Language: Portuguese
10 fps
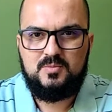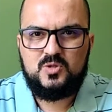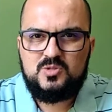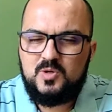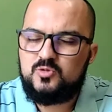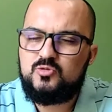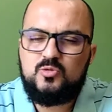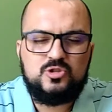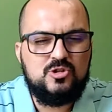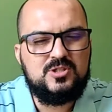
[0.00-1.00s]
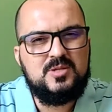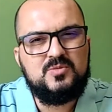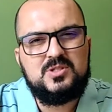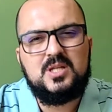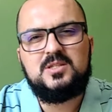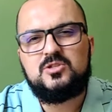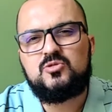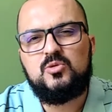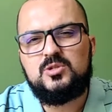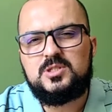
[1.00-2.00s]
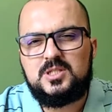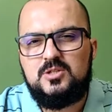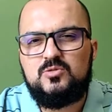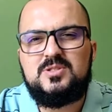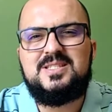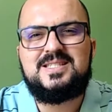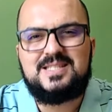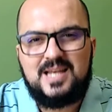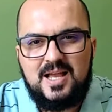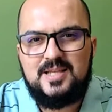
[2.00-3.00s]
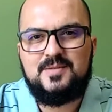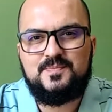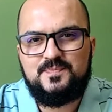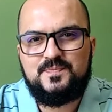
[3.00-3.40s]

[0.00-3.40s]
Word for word: Meus irmãos, hoje nós temos tantas coisas que nos distraem,